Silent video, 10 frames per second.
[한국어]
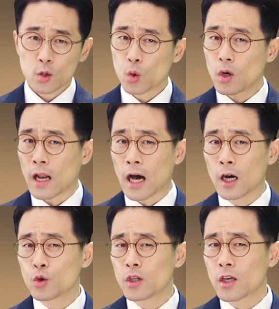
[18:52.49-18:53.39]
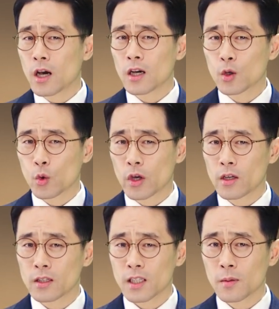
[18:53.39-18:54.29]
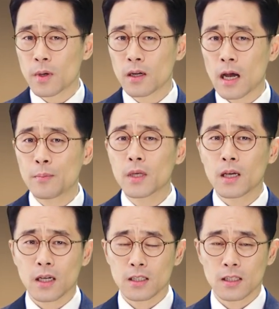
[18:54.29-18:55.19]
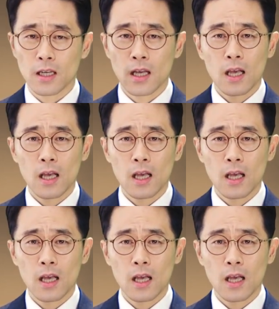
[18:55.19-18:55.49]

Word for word: 또 라우디게아 교회의 책망을 함께 가진